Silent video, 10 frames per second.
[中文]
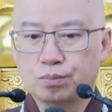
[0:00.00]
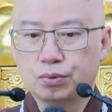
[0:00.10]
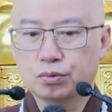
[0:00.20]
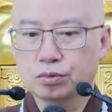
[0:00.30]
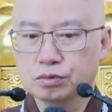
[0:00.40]

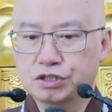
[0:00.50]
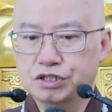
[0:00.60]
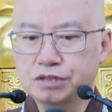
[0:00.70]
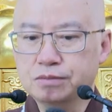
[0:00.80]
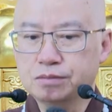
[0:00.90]
不
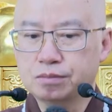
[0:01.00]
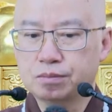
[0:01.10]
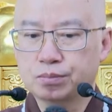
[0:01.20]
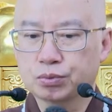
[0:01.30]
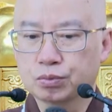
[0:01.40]
惊
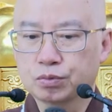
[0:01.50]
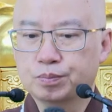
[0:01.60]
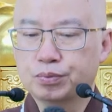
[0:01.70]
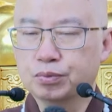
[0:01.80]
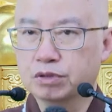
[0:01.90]
不
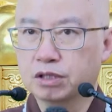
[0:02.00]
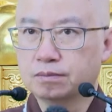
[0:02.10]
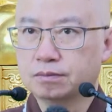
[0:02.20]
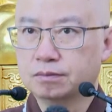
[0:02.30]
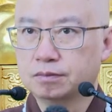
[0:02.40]
怖的
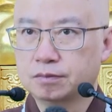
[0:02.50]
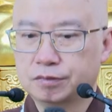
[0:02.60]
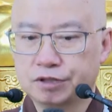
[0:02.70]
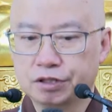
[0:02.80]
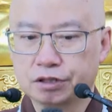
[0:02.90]

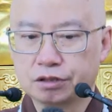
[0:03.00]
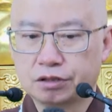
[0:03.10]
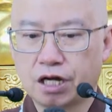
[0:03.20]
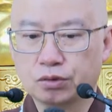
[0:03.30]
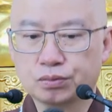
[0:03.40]
这个
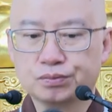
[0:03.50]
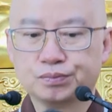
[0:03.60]
态度。